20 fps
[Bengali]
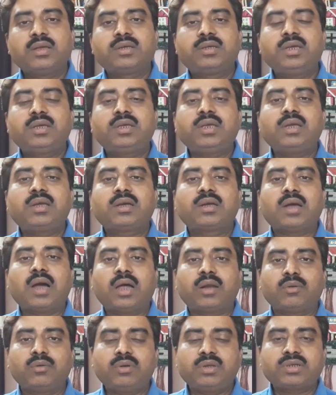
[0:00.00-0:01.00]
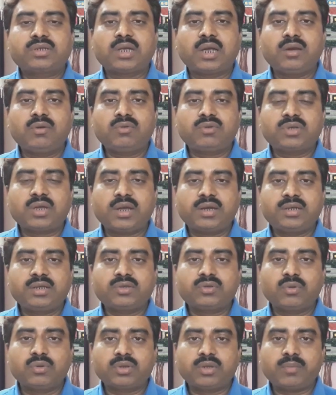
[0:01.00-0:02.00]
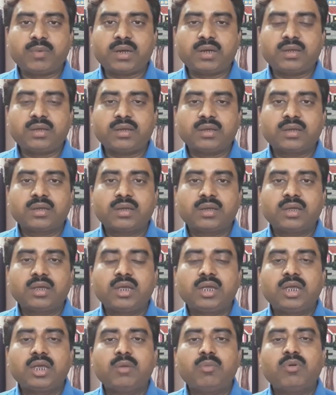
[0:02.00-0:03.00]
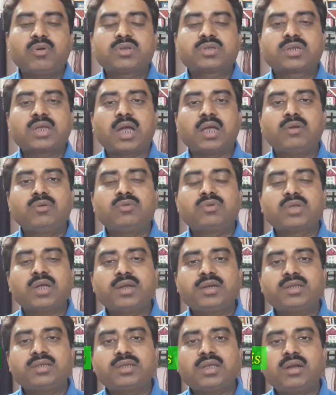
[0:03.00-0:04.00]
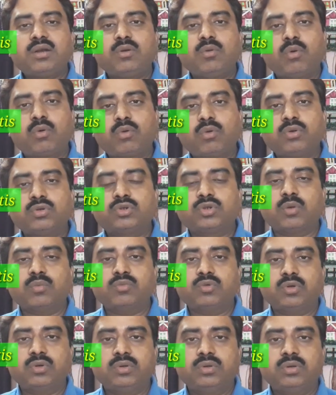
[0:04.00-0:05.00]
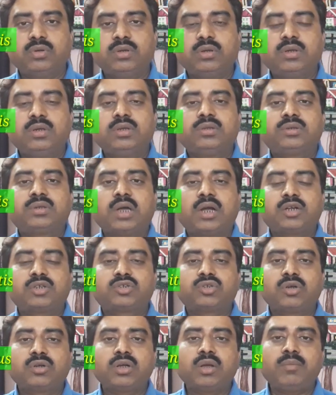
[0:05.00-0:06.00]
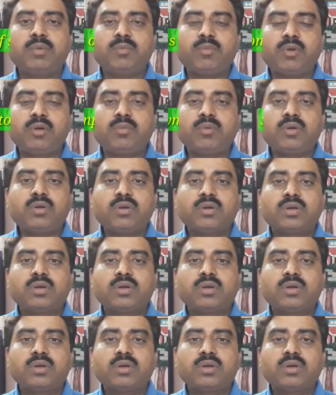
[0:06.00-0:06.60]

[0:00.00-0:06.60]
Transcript: কি কি কারণে সাইনুসাইটিস হতে পারে এবং সাইনুসাইটিসের লক্ষণসমূহ তার সঙ্গে আমি বলবো